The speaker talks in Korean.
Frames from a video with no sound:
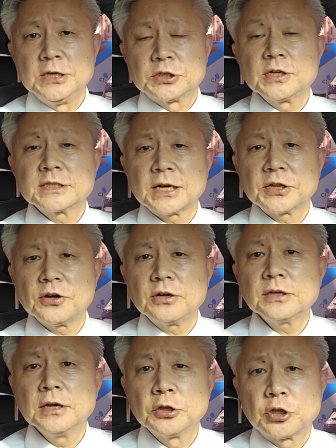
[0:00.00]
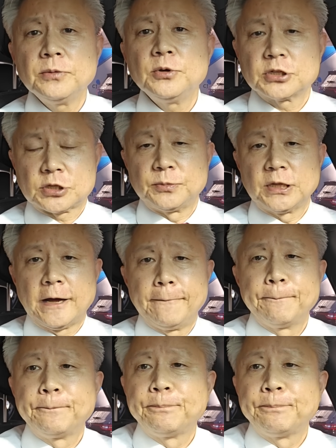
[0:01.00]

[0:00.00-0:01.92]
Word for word: 성창경 TV였습니다.